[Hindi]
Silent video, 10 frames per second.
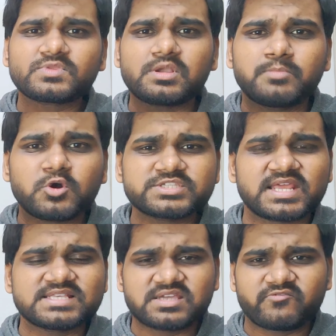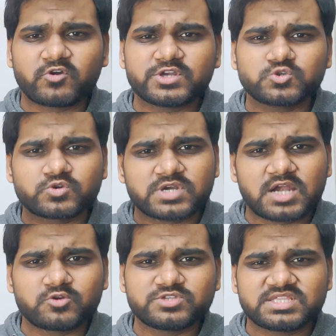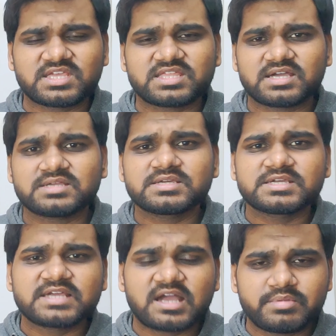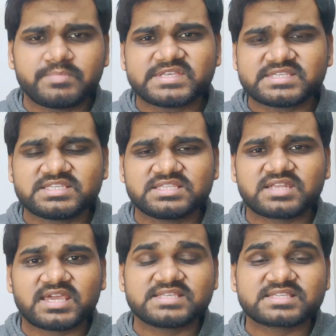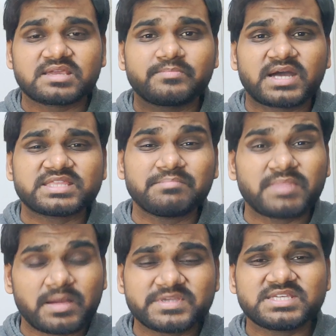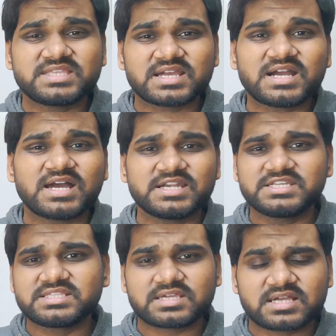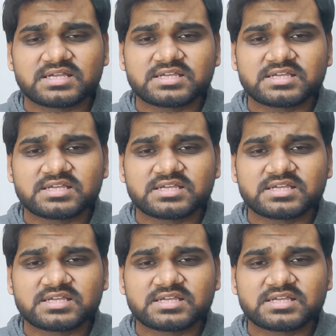बहुत सारे ऐसे अवार्ड जो रोनाल्डो जीतता था अभी मेसी जीत रहा है इसके बाद एम्बापे जीतेगा हालन जीतेगा